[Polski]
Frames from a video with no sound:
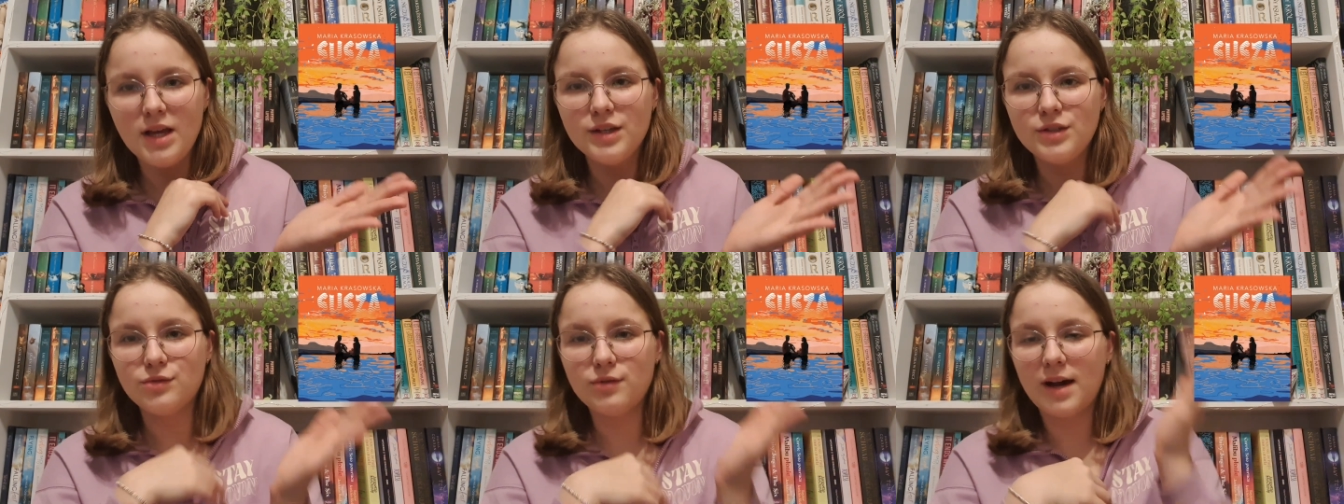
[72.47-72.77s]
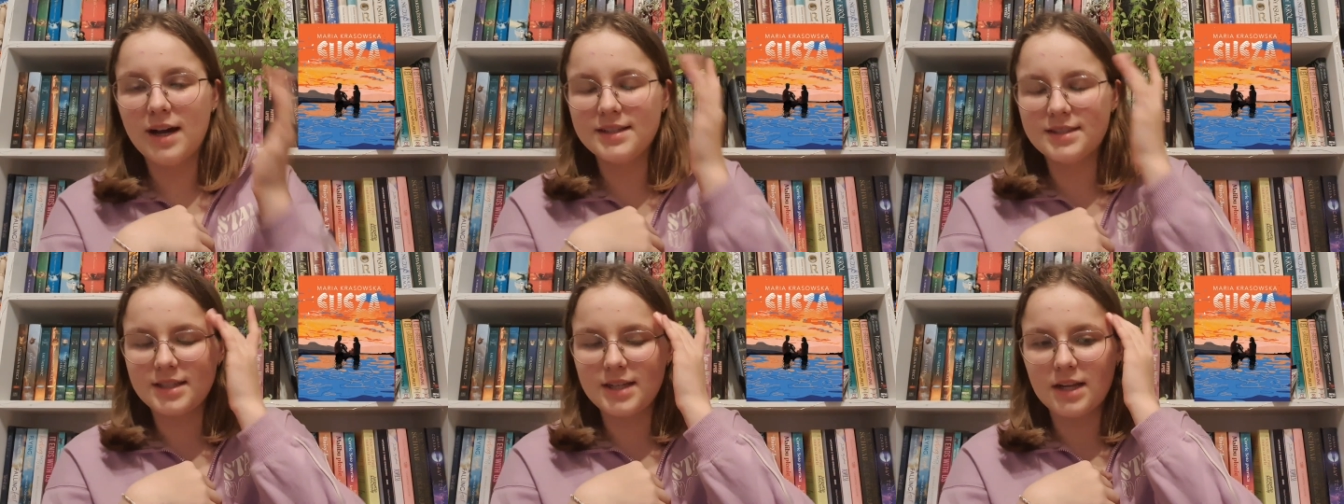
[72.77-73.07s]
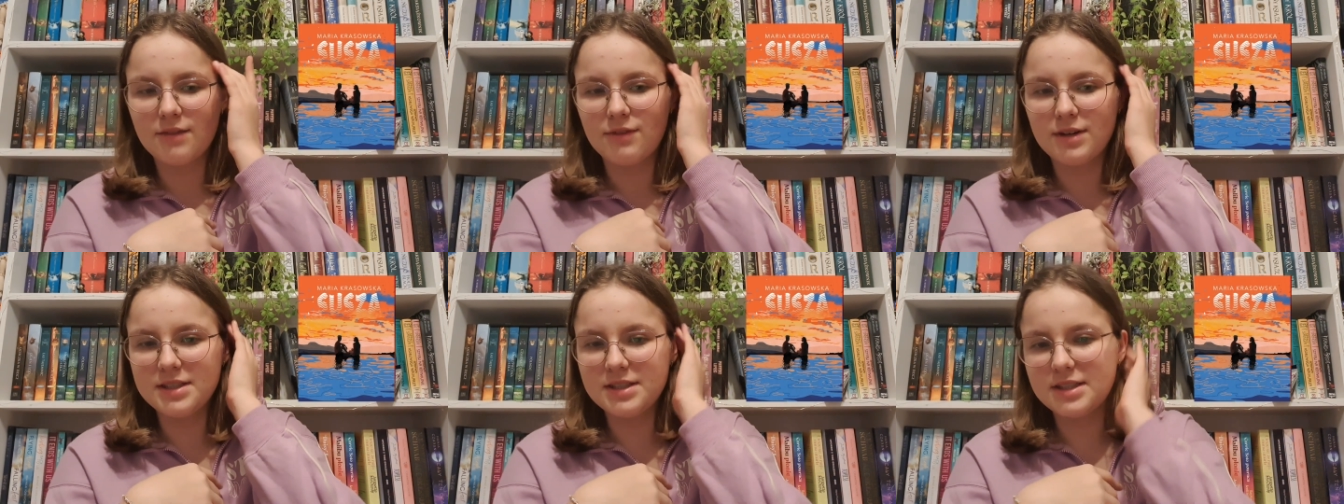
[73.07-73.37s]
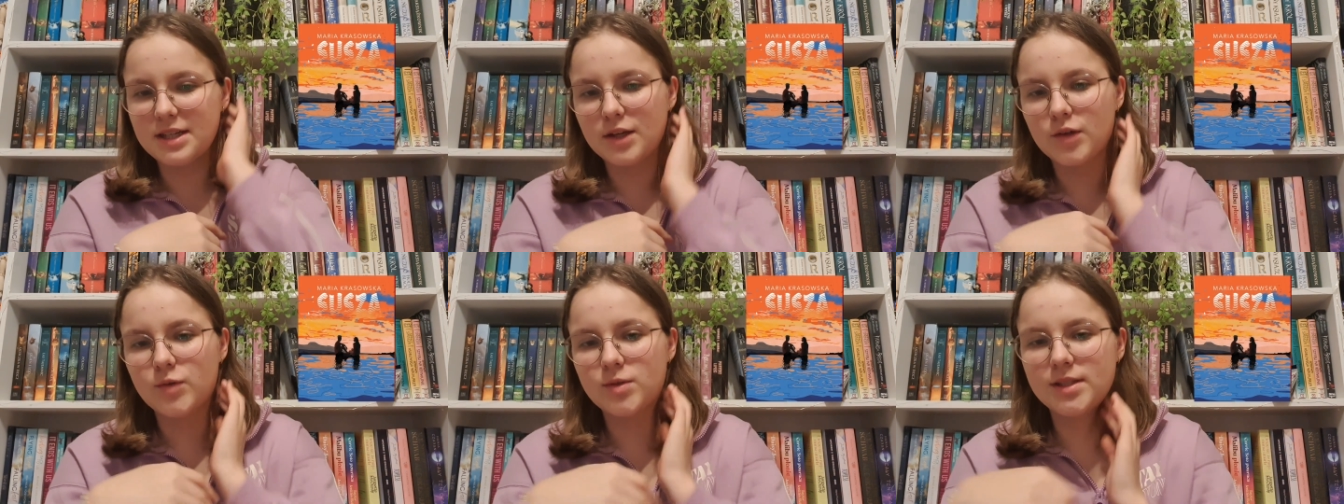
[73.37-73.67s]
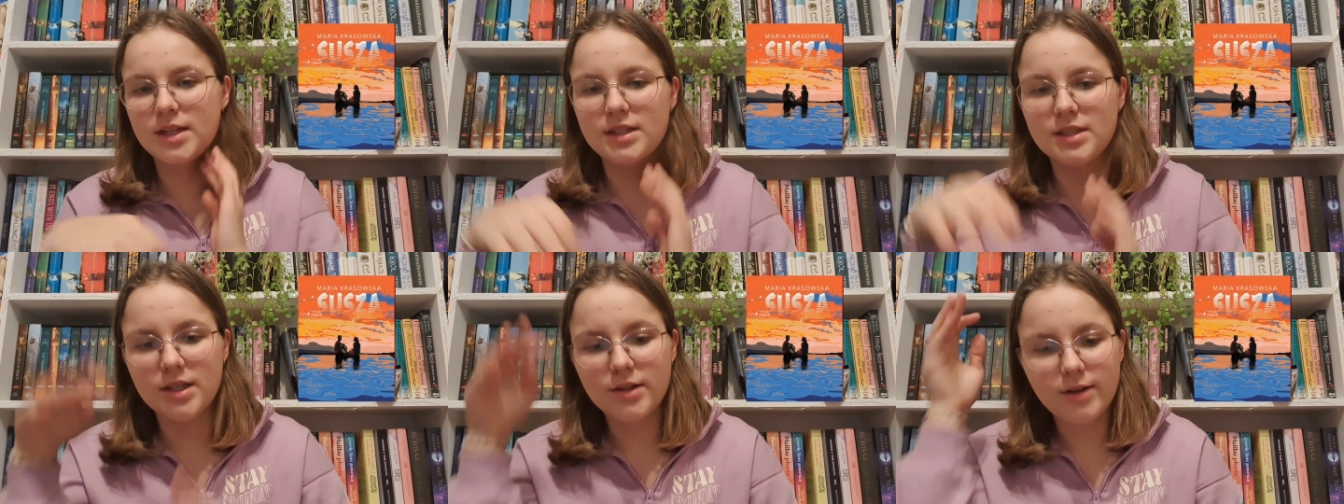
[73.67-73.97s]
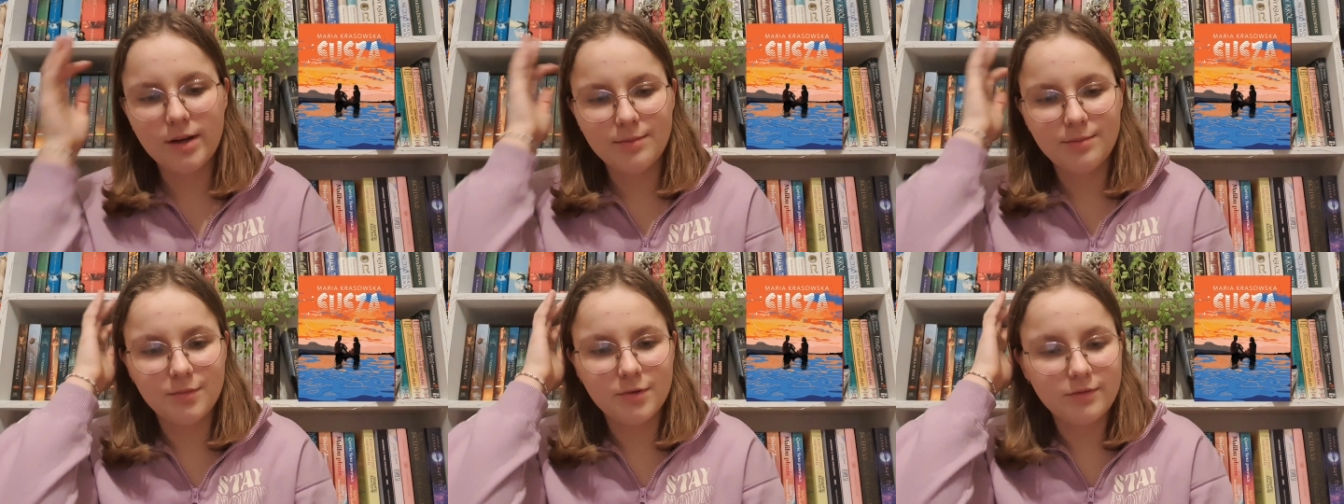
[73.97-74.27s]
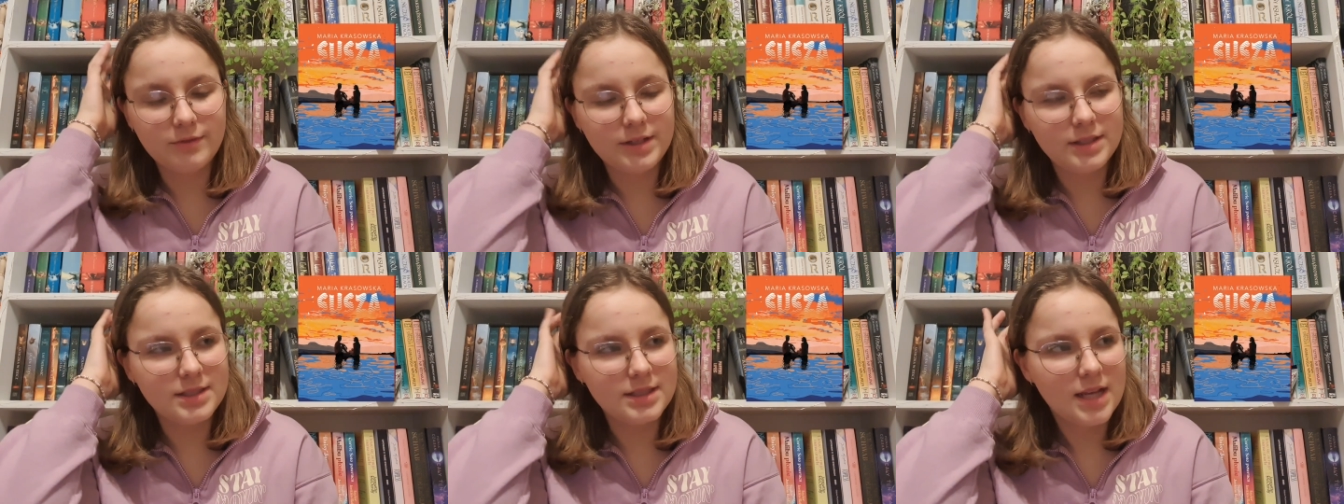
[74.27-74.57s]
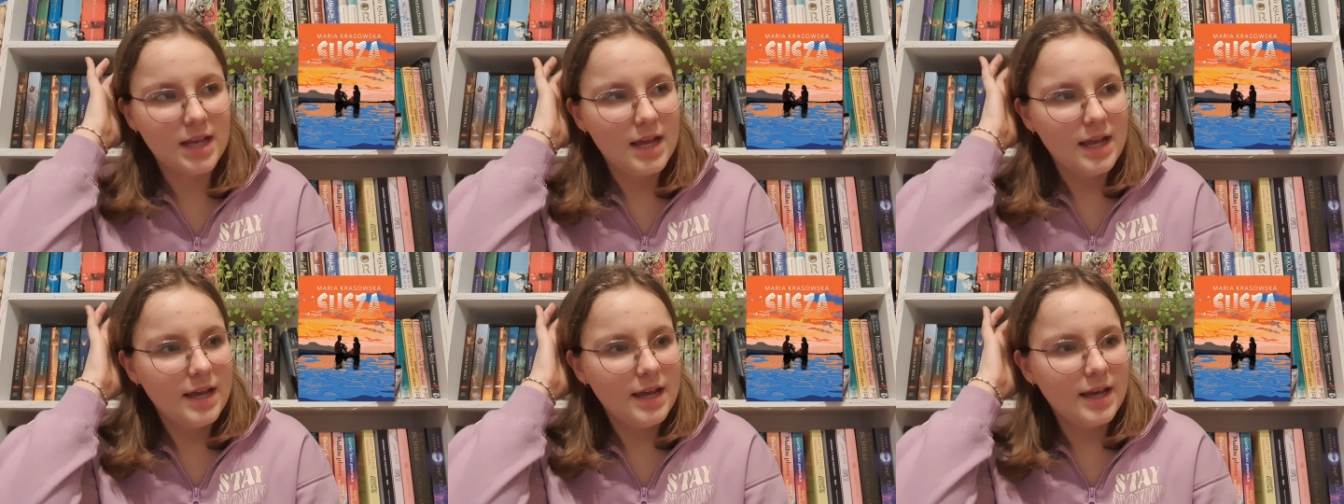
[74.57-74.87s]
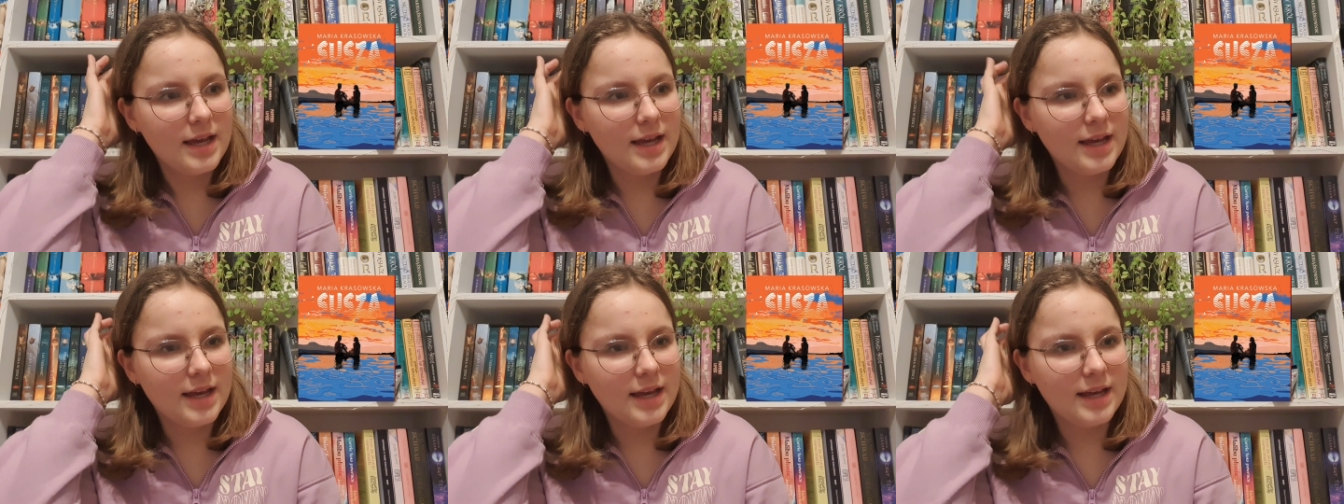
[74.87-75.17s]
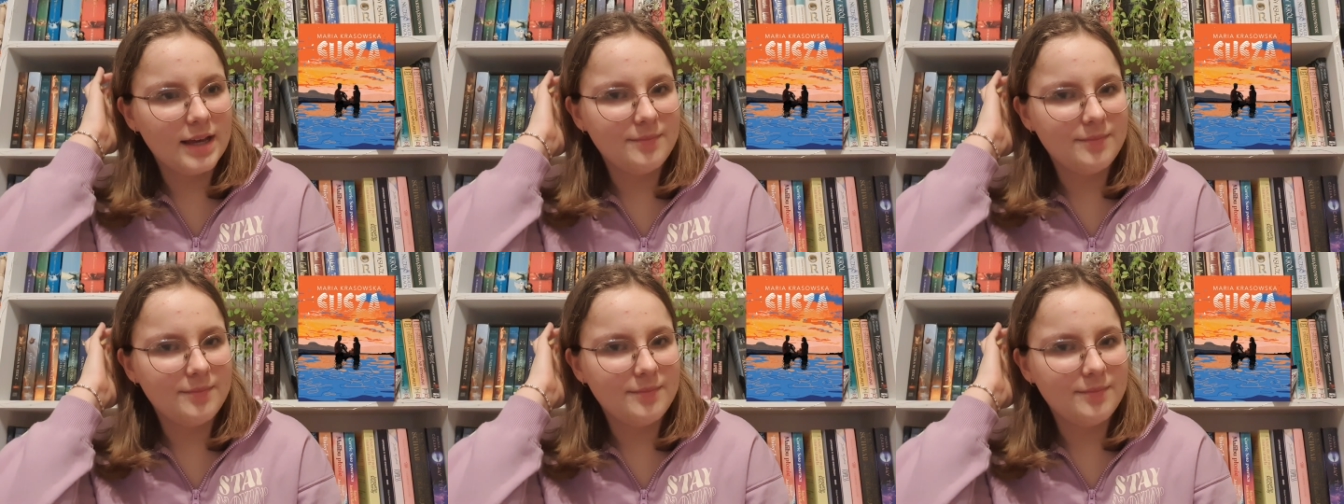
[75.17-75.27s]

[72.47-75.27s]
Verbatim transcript: Słuchajcie, jak właśnie jak już zaczęłam mówić, yy,